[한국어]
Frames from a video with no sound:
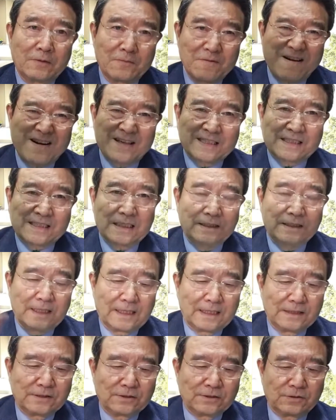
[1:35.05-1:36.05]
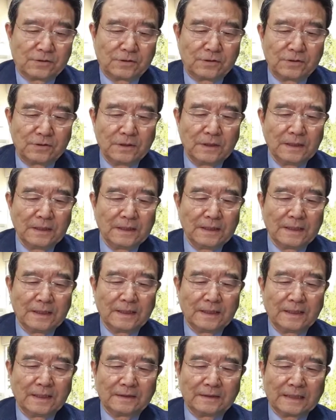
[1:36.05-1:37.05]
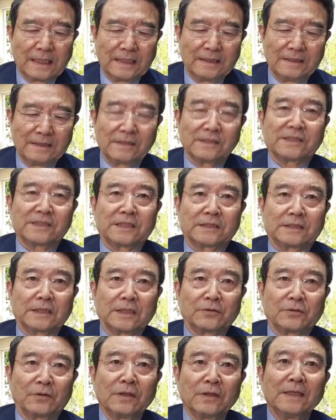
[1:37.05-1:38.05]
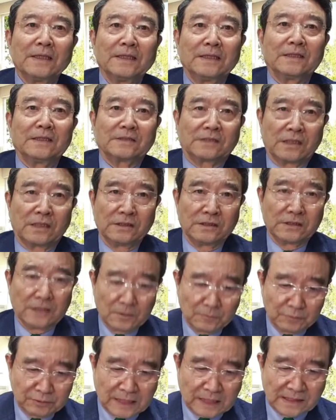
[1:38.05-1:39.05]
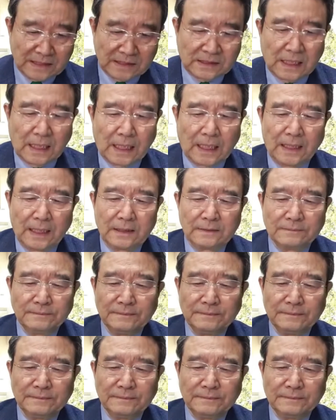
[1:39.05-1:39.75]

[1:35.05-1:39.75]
확산돼가지고 에, 난리를 칠 때도 이거 전 정부 탓이다.